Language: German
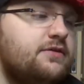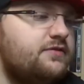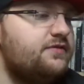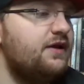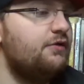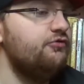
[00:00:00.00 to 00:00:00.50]

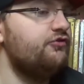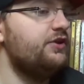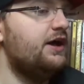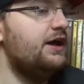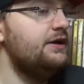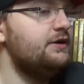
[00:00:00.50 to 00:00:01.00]
sau
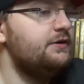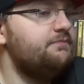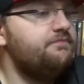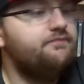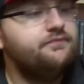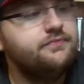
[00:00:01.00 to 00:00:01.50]
stark.
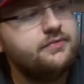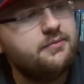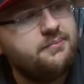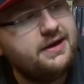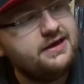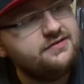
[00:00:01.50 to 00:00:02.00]

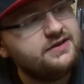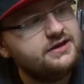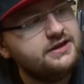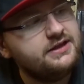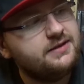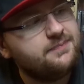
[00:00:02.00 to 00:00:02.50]
Mehr ist da
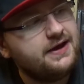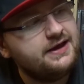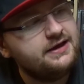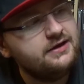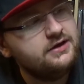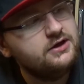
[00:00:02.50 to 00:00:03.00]
nicht
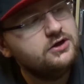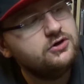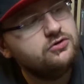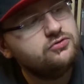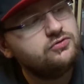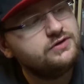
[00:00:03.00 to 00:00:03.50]
dabei.
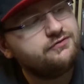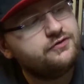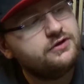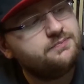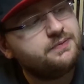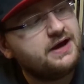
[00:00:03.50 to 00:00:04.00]
Und ja, für
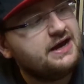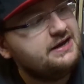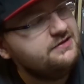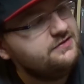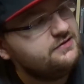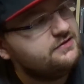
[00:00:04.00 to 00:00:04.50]
den
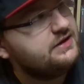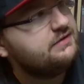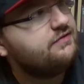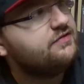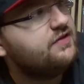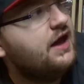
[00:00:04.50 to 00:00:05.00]
Preis ist es
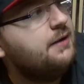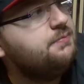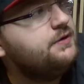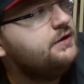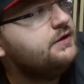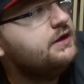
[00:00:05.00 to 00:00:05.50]
etwas
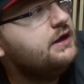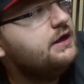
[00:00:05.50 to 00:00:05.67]
happig.